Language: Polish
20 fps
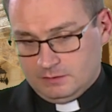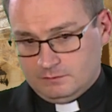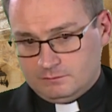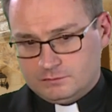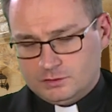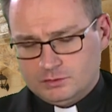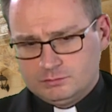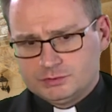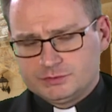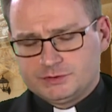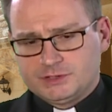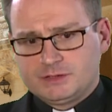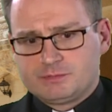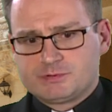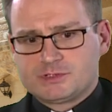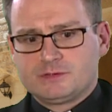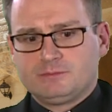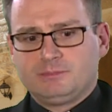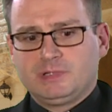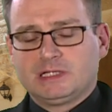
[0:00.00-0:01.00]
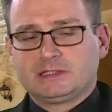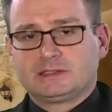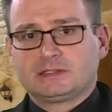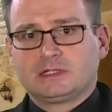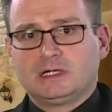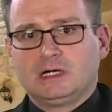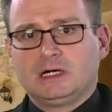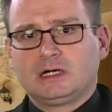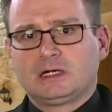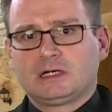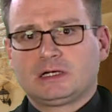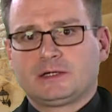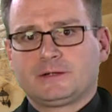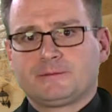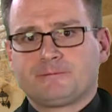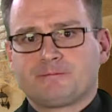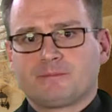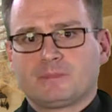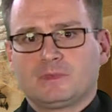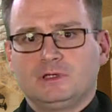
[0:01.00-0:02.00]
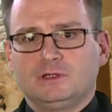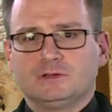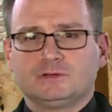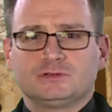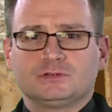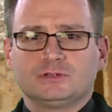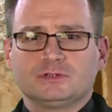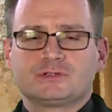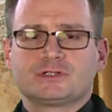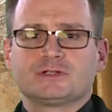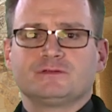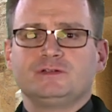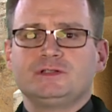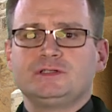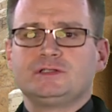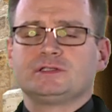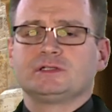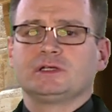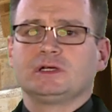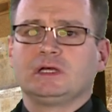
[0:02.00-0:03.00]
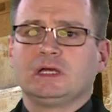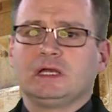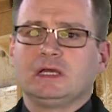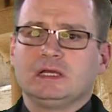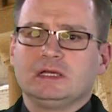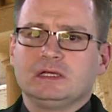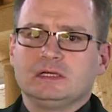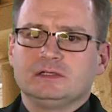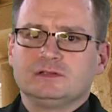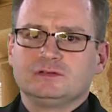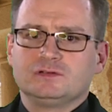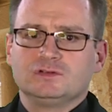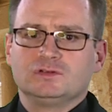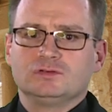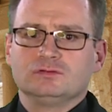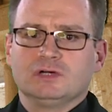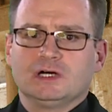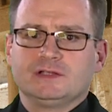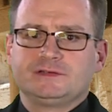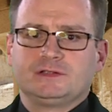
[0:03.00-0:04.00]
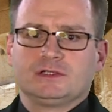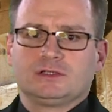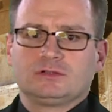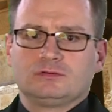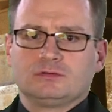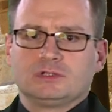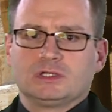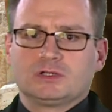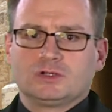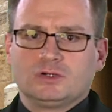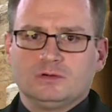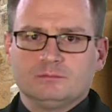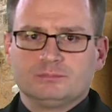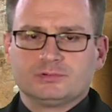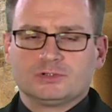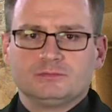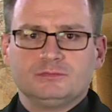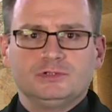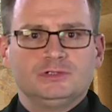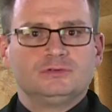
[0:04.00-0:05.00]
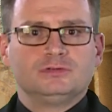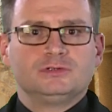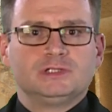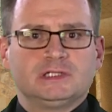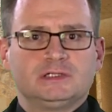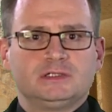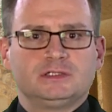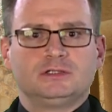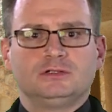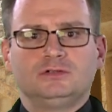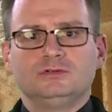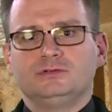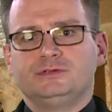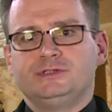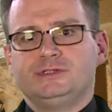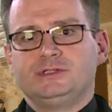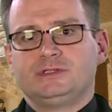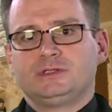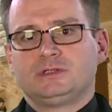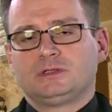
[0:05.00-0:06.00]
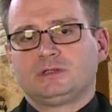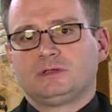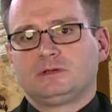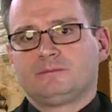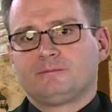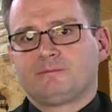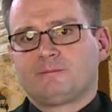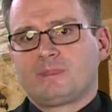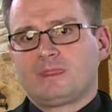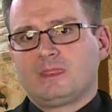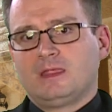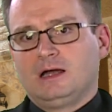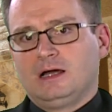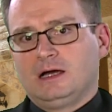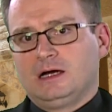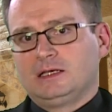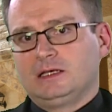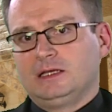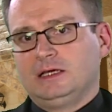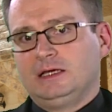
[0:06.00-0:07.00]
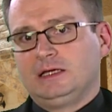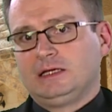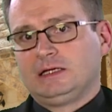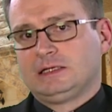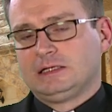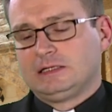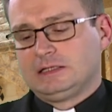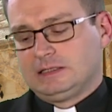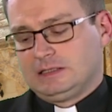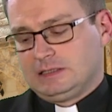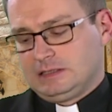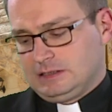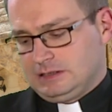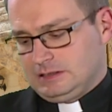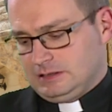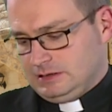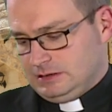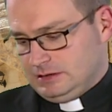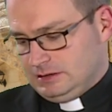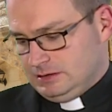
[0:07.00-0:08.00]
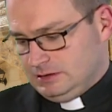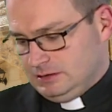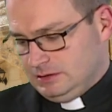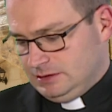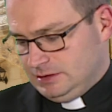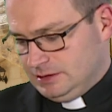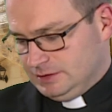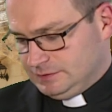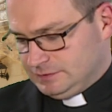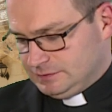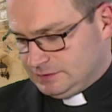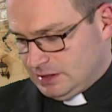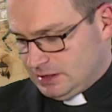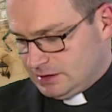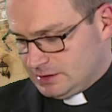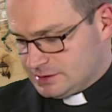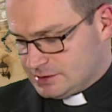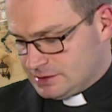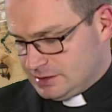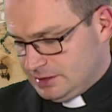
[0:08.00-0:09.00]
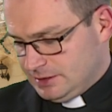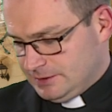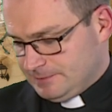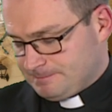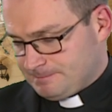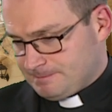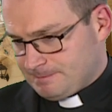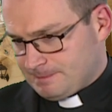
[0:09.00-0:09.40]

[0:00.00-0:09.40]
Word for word: W obu tych przypadkach jest to oczywiście sytuacja, która kompromituje tych ludzi, ale jest także